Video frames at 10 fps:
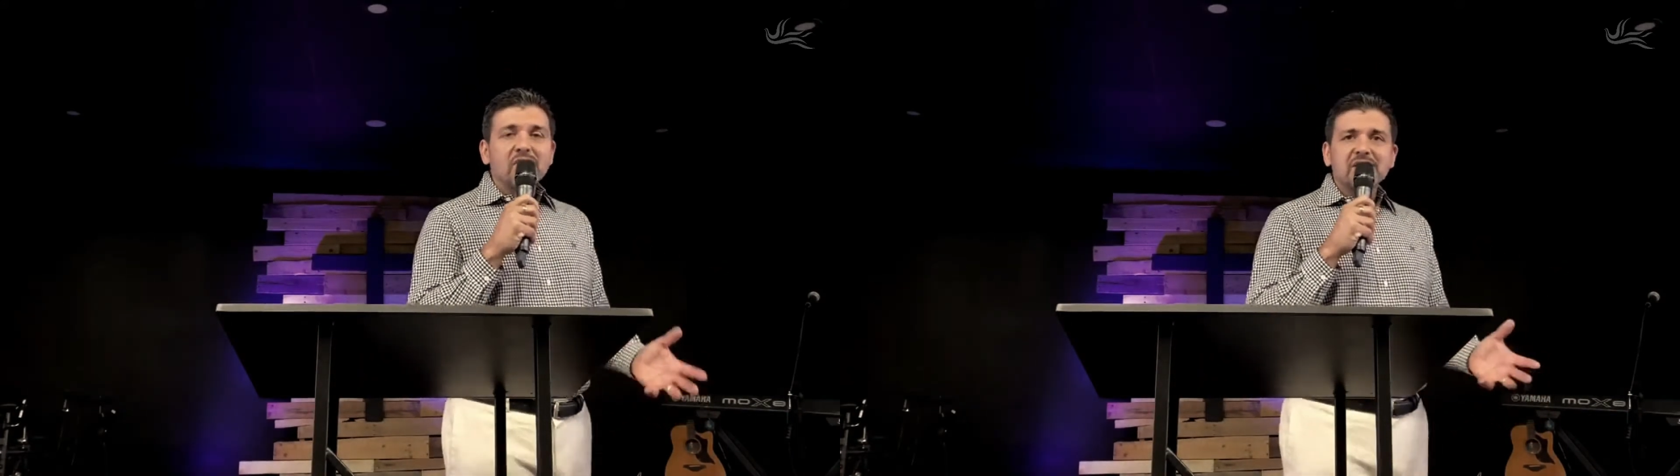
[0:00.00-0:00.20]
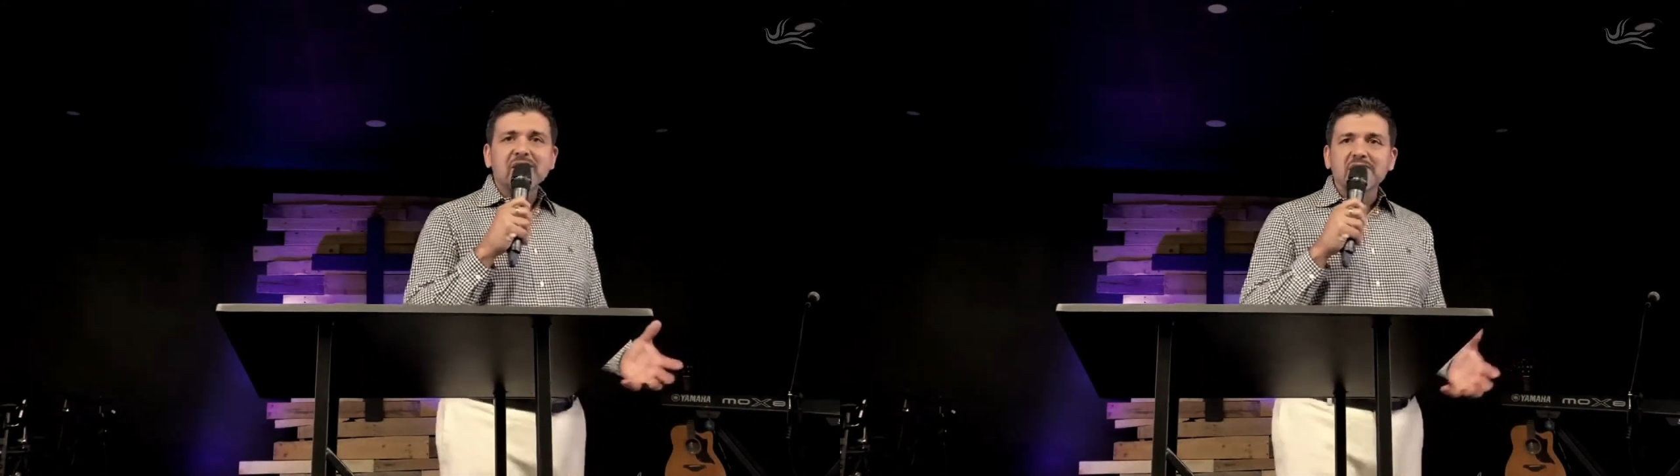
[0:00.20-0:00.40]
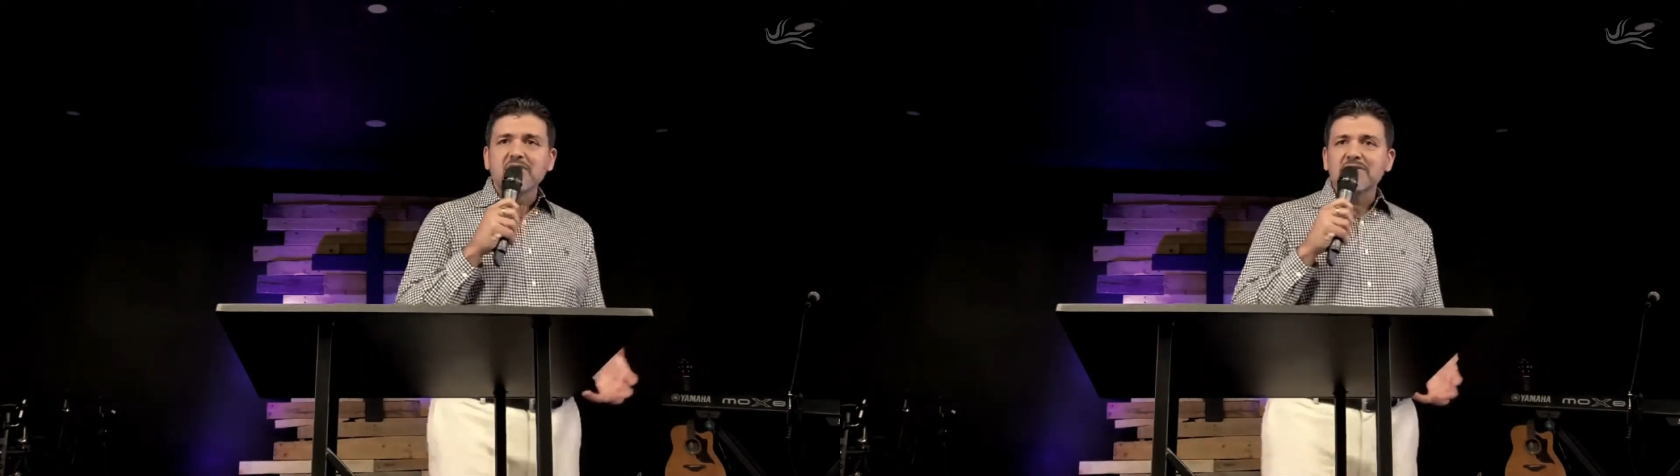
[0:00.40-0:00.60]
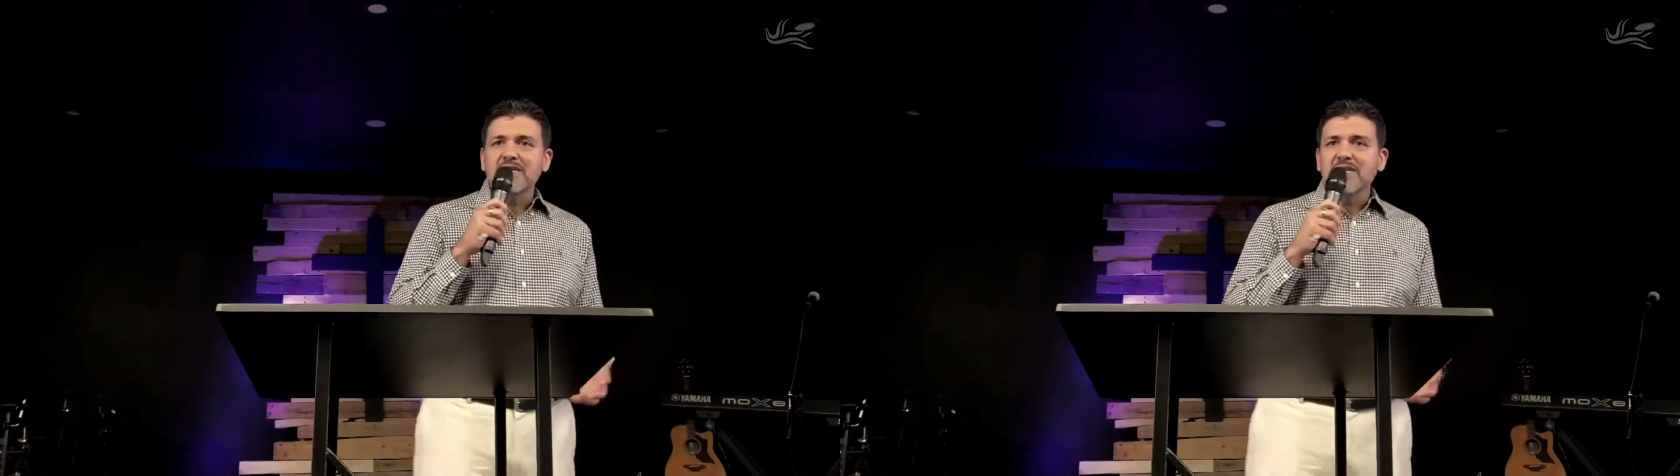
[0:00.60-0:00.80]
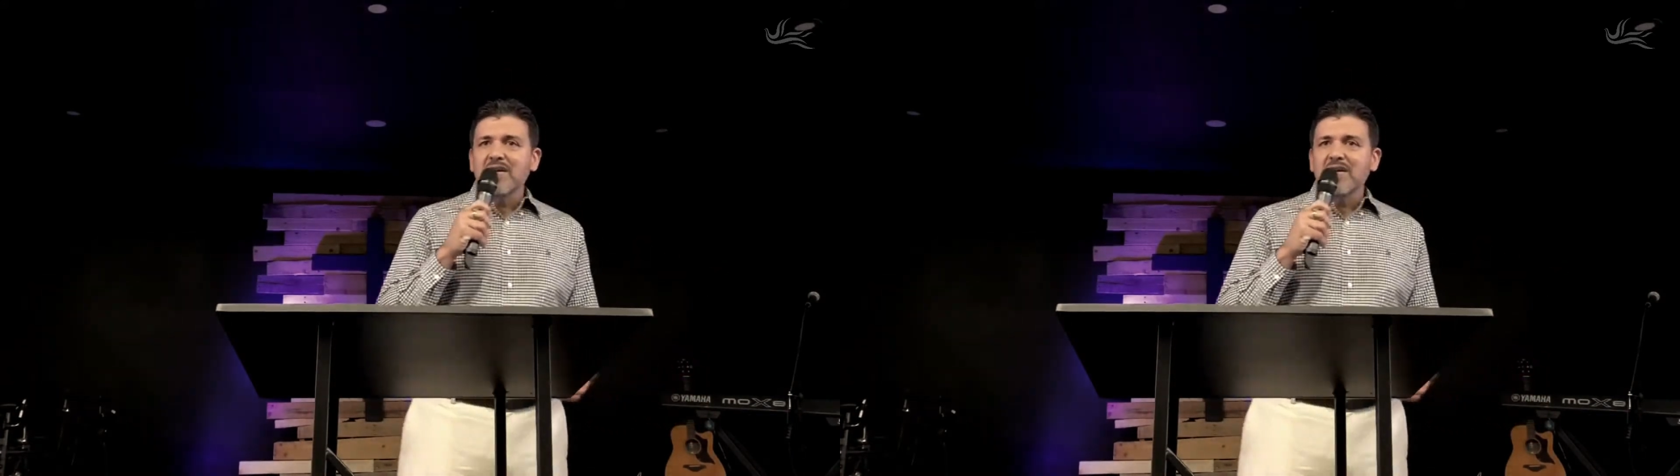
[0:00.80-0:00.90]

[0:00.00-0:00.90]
muitas vezes nós